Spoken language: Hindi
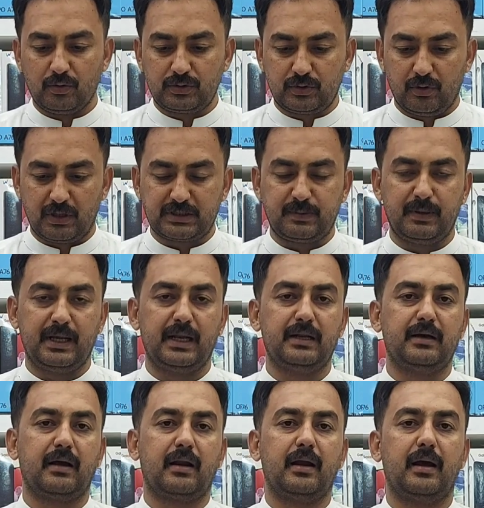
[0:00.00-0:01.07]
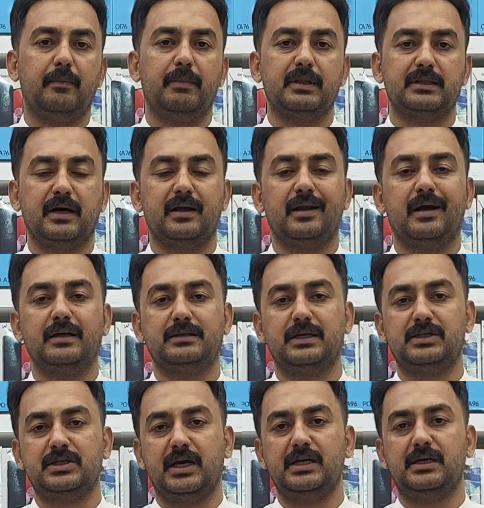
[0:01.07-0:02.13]
उसको एक्सप्लेन करना बताना
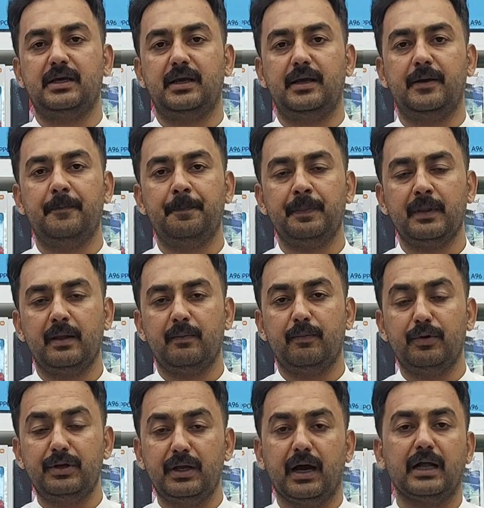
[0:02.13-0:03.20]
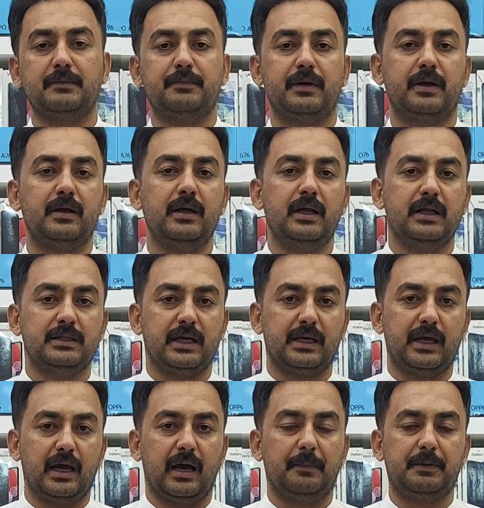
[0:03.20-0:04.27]
सच्चाई की बुनियाद पर
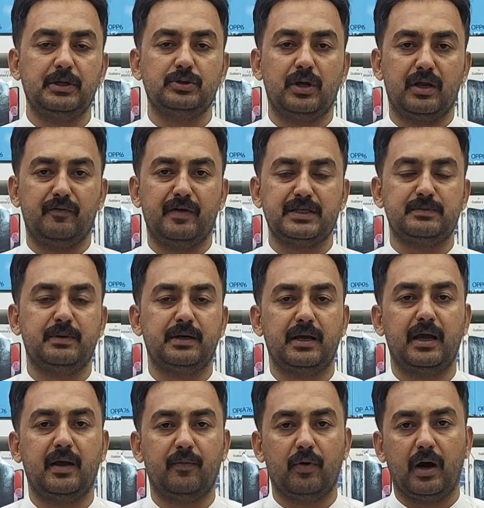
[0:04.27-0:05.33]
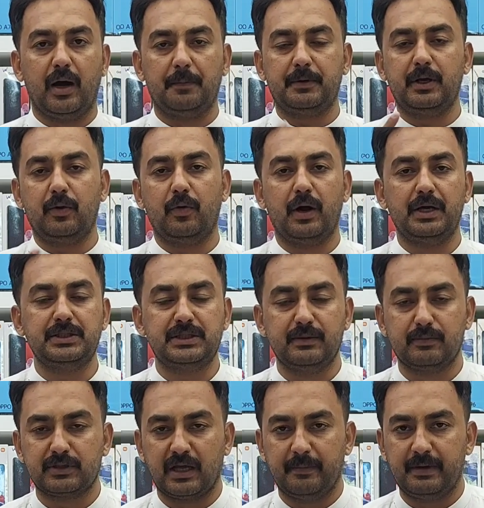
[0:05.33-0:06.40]
ताकि आपकी जो इन्वेस्टमेंट है वो आपकी ख्वाहिश के
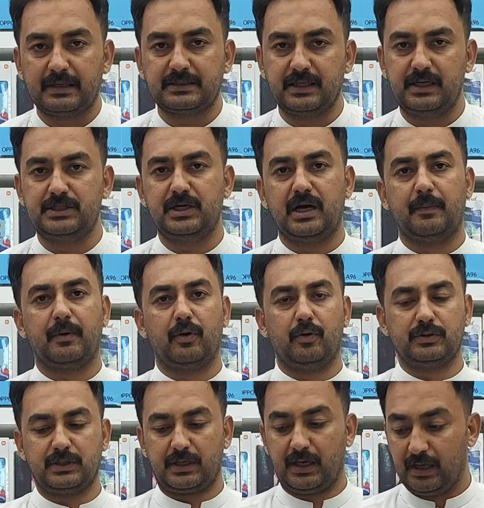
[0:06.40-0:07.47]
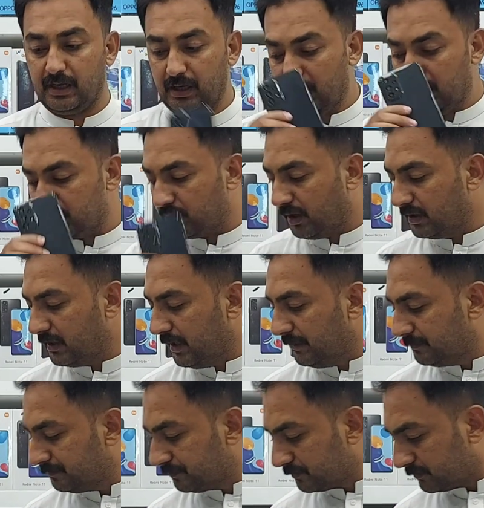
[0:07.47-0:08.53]
मुताबिक सही जगह पर हो सके तो
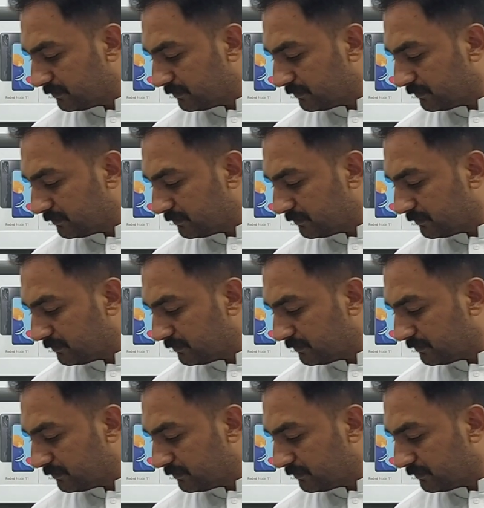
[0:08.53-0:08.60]
आइए